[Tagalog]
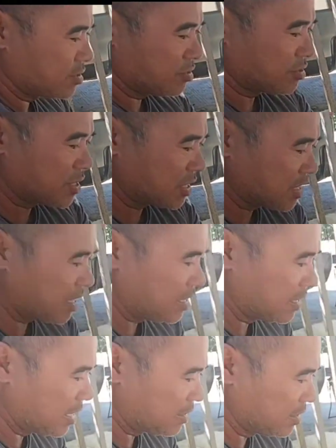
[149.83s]
So saksak
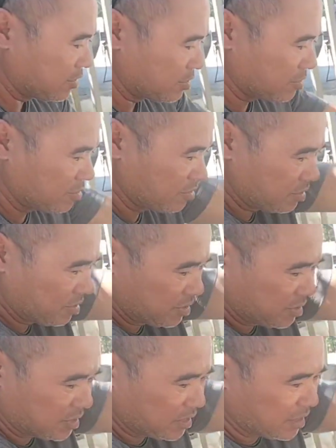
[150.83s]
lang natin to,
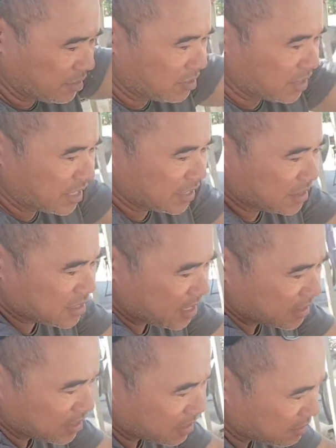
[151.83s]
layo lang natin
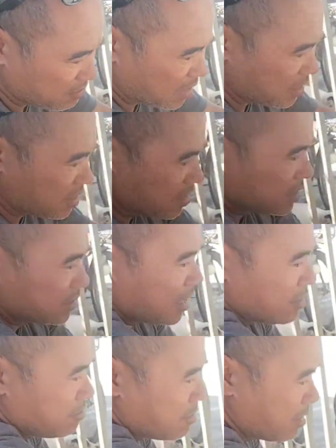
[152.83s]
sa atin at baka
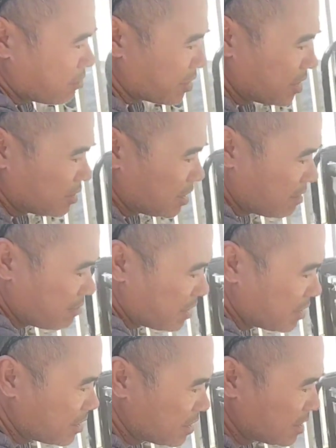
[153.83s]
tayo makuryente naman.